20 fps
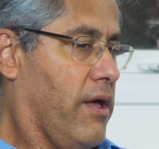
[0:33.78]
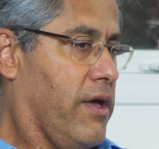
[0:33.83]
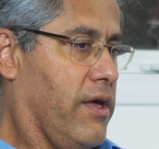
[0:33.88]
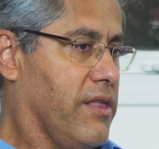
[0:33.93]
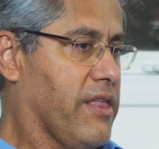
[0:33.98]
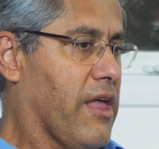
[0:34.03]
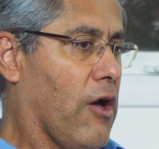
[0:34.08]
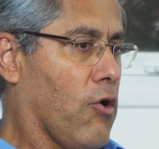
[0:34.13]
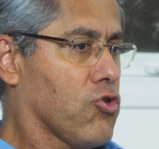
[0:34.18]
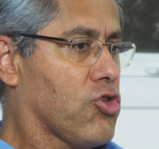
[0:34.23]

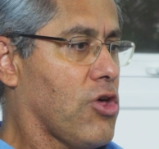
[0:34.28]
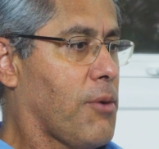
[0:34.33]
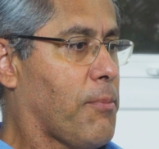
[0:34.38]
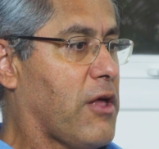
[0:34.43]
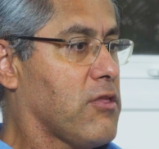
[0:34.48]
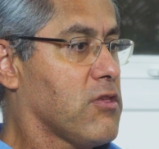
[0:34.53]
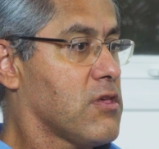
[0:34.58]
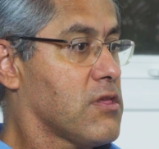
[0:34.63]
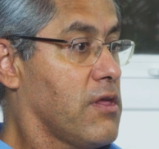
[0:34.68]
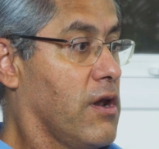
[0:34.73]
e dá o
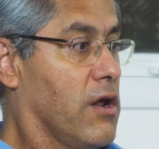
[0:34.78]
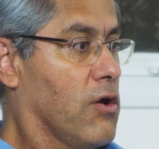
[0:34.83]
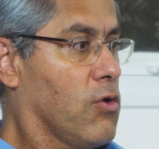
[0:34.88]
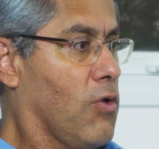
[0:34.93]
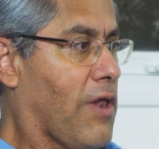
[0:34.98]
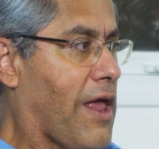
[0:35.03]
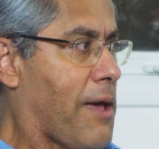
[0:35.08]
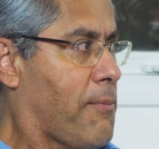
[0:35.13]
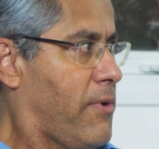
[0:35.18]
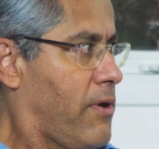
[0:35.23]
chamado
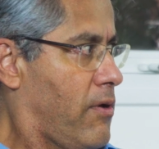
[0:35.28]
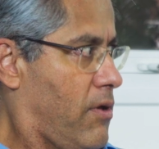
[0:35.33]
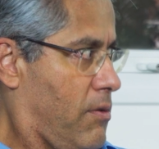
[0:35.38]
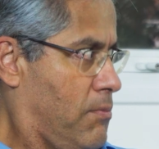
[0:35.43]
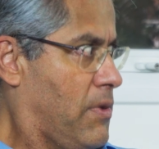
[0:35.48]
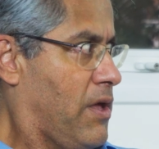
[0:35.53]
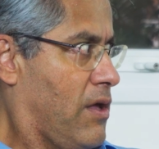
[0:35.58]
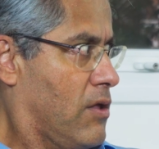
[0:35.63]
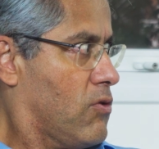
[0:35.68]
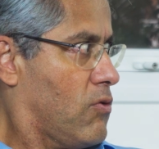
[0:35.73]

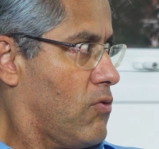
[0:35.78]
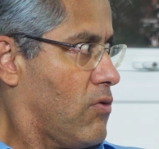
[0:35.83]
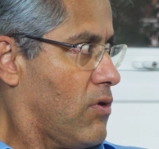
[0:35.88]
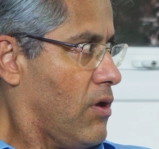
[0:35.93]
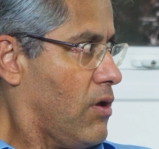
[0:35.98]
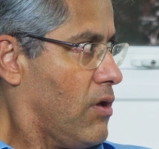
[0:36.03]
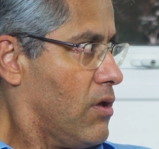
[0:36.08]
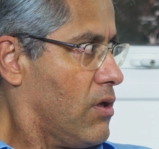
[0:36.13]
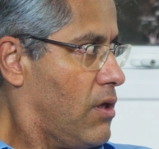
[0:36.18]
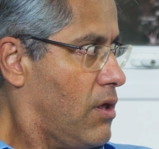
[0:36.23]
estrangulamento,
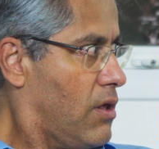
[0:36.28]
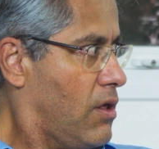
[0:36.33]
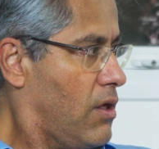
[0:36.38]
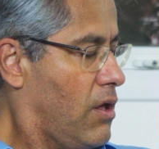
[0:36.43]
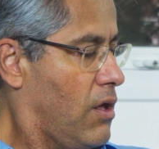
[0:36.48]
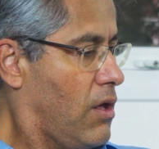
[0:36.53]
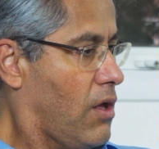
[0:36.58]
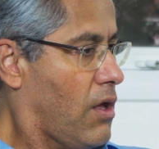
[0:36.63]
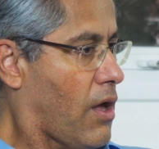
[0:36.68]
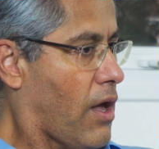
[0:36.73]
né?
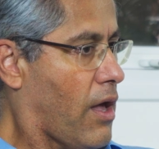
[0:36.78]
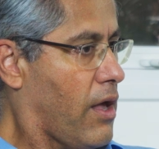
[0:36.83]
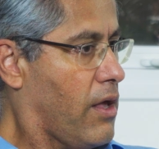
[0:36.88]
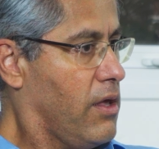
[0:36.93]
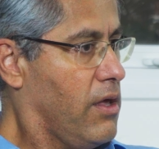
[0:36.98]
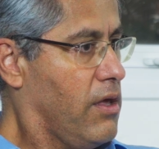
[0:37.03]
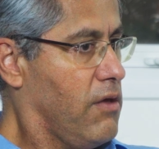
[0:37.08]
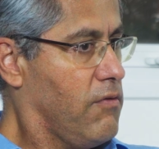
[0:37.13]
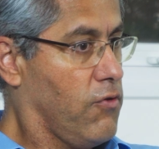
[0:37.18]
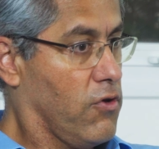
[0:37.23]
Que
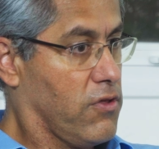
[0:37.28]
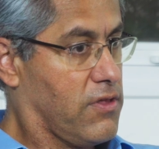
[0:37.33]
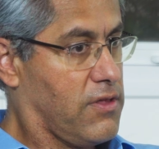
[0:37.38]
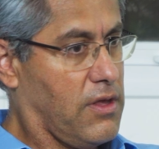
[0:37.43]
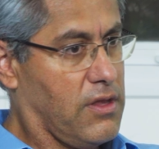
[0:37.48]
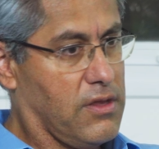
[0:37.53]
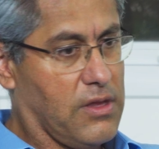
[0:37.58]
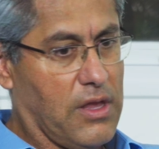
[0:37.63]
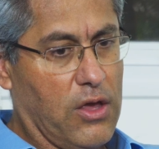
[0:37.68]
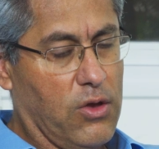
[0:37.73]
aí
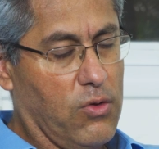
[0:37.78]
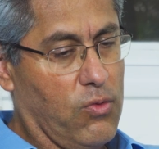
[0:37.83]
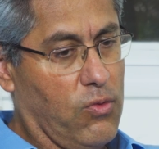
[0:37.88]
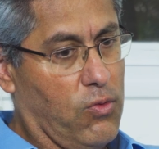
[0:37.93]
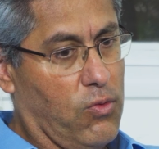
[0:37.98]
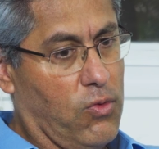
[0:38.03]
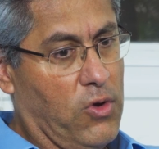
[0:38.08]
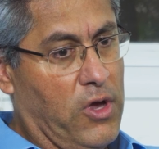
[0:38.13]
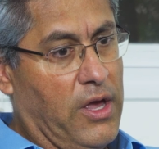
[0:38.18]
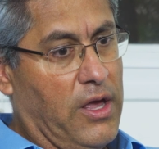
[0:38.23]
você tem
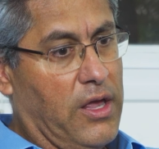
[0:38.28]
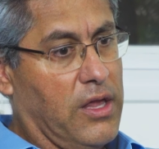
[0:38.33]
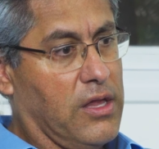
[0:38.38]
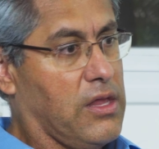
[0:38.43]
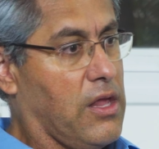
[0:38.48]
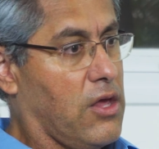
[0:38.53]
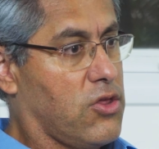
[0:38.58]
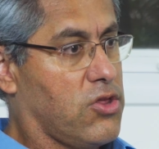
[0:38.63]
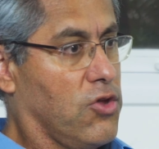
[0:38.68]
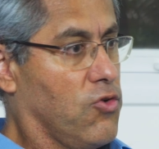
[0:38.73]
o
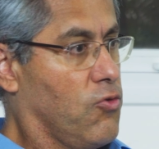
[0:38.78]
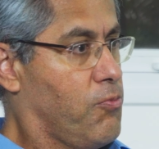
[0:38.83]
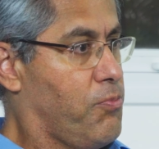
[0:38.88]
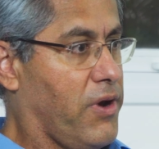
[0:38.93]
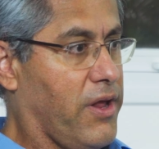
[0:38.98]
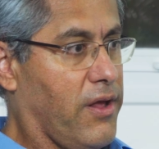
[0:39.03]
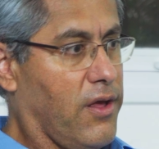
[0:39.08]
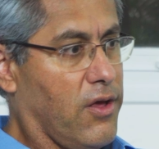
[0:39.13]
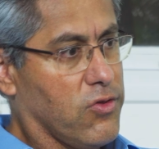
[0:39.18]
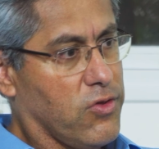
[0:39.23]
intestino
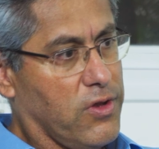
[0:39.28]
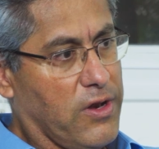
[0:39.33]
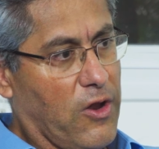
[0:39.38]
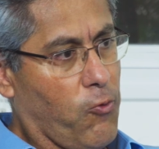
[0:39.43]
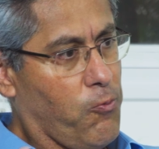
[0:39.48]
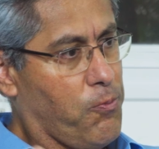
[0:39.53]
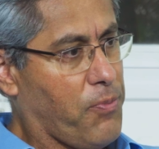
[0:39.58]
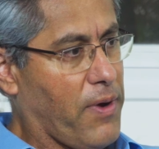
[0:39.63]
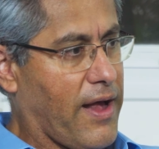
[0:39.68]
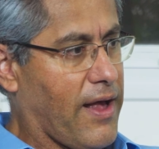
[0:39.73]
preso e
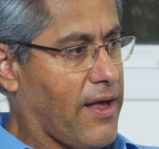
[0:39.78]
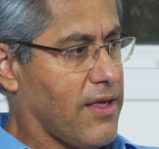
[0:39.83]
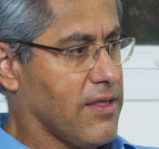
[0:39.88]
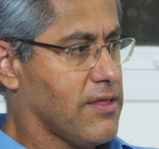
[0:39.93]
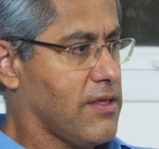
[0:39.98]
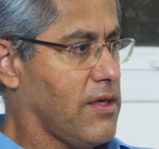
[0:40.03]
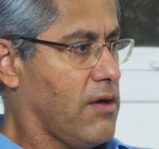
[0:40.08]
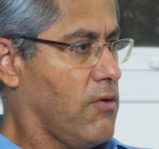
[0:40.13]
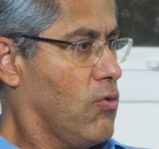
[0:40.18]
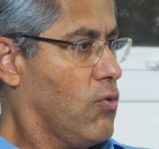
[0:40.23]
não
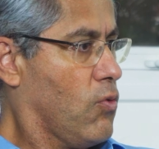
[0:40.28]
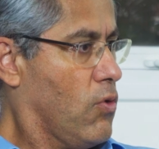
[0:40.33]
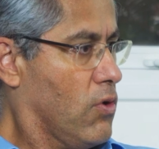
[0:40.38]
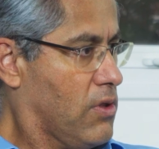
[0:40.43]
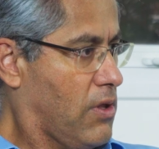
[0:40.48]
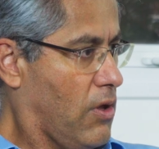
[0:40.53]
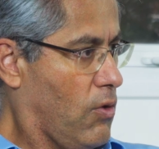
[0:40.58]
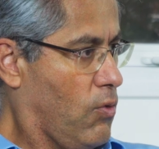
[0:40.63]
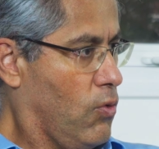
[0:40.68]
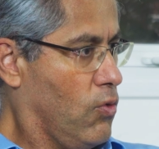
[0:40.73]
passa o
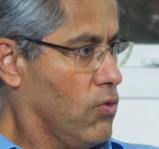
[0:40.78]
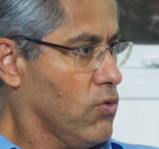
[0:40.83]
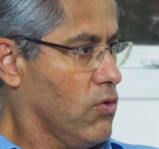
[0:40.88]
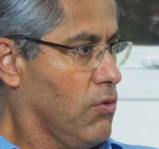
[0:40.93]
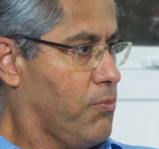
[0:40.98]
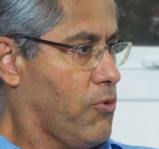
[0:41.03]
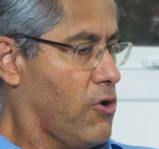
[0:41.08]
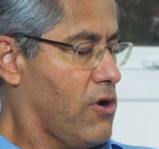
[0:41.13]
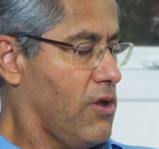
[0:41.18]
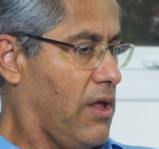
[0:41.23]

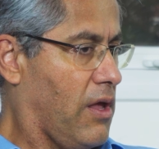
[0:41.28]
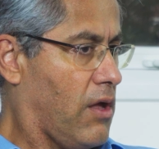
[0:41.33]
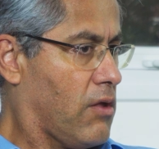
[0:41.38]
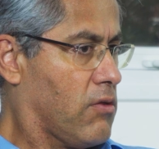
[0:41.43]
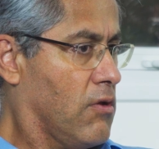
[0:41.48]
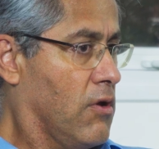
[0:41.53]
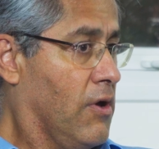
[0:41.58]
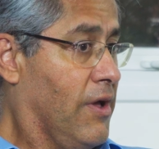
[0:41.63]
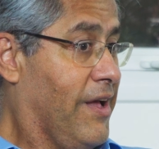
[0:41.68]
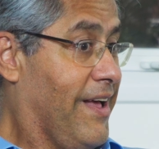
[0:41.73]
conteúdo por
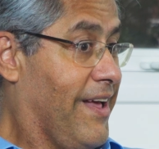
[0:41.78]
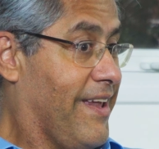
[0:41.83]
dentro.